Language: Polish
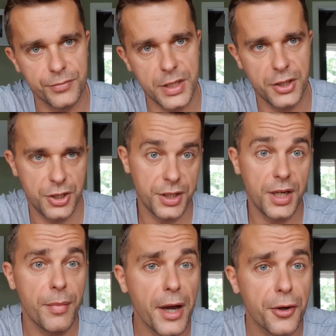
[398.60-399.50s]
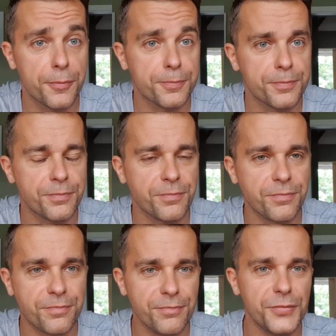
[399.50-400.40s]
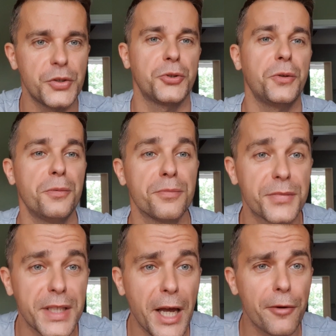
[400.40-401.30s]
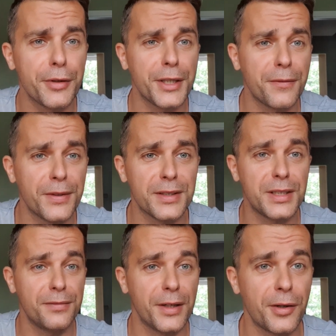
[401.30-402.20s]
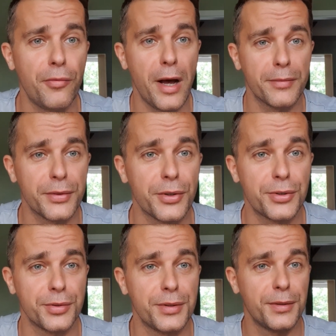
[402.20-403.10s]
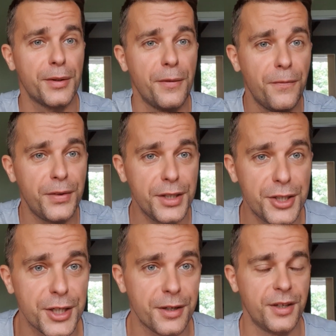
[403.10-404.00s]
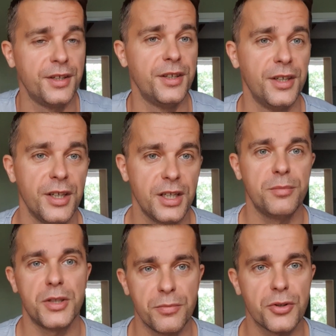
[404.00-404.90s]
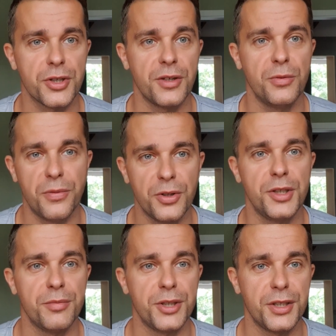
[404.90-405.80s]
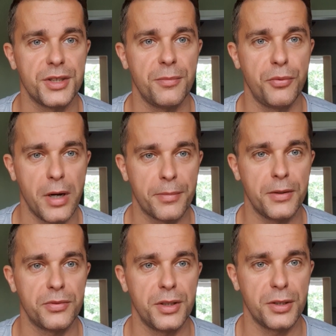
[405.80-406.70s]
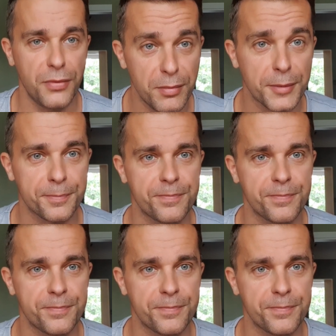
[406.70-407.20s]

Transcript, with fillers: A jeśli ich nie mają, no to cały ich festiwal kłamstw, oszustw wyjdzie i być może uwolnimy się z tej pułapki, w której tkwimy.